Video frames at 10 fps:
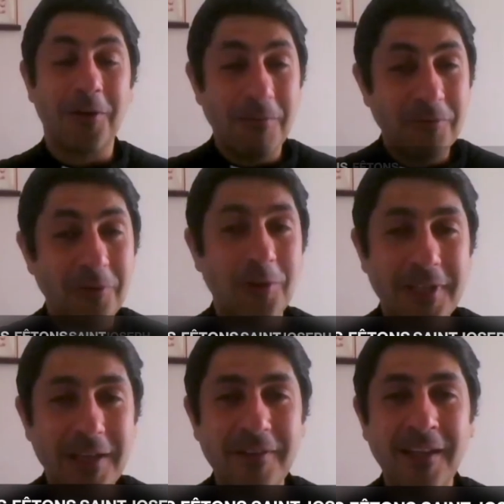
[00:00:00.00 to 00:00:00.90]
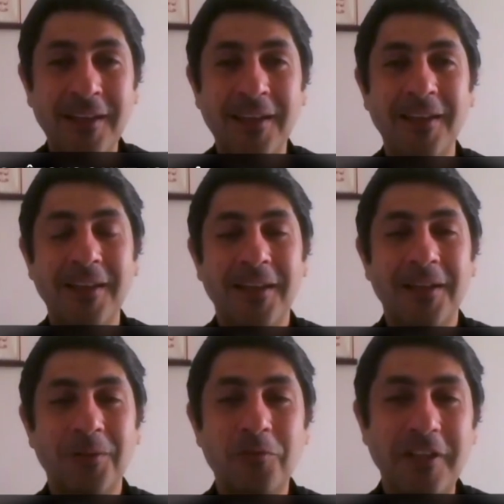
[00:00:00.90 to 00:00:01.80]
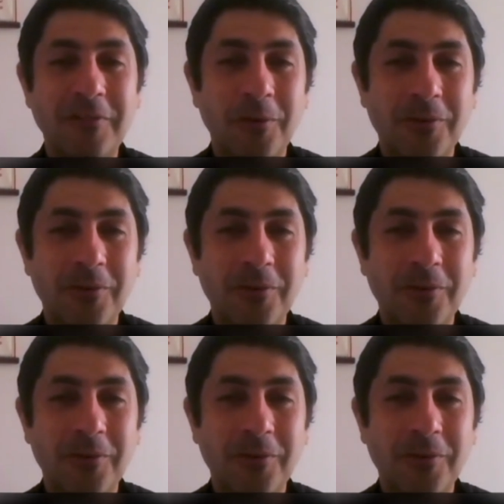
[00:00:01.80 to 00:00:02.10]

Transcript: vous le savez, nous fêtons